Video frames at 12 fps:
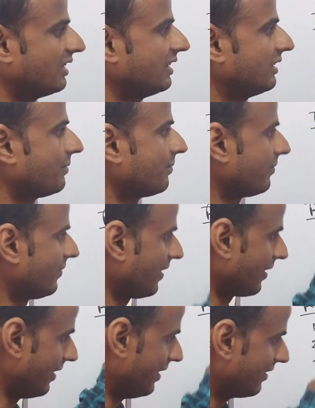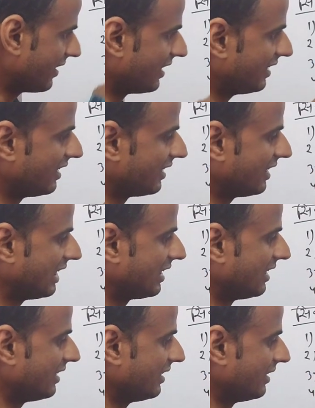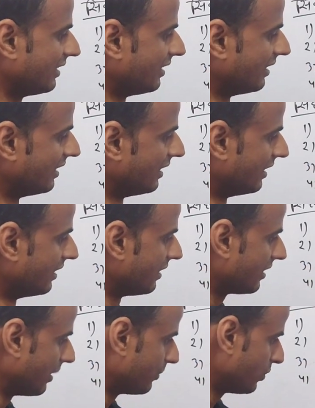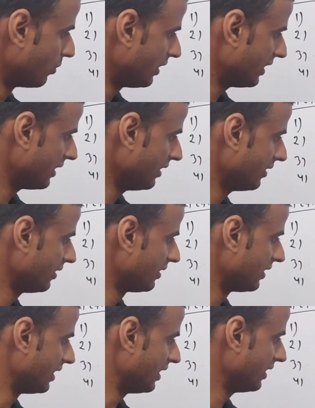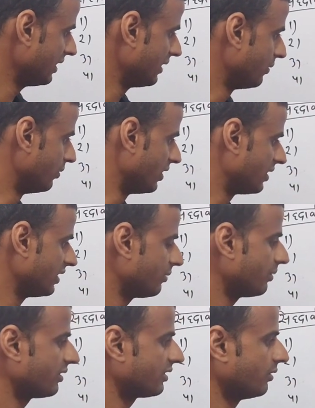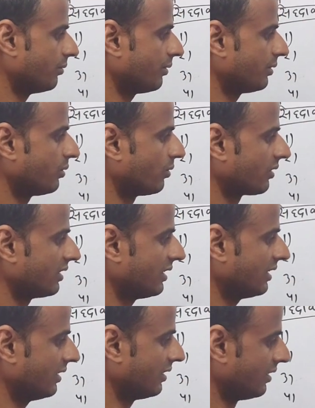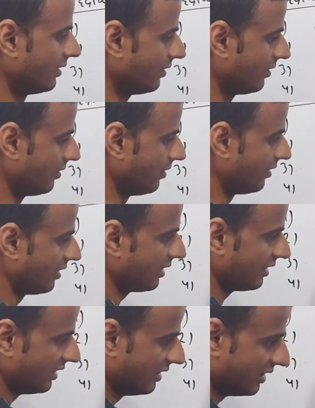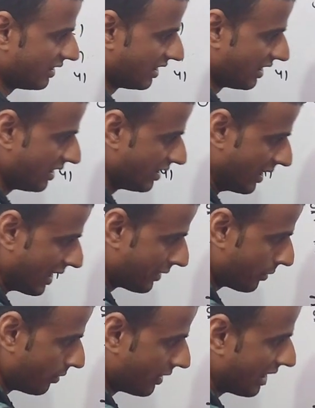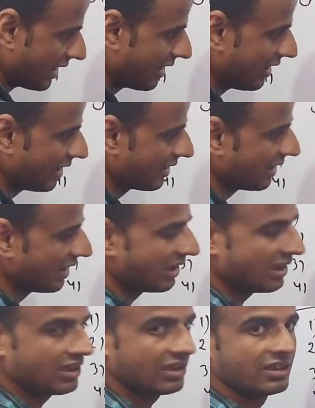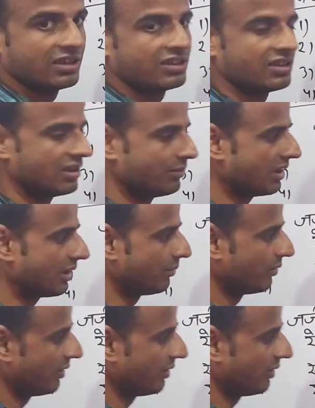घटी ये सारी घटनाएं घटी कब छोड़े गृह उनतीस वर्ष की उम्र में छोड़ दिए और इस गृह त्याग को क्या कहलाता है हिस्ट्री में आप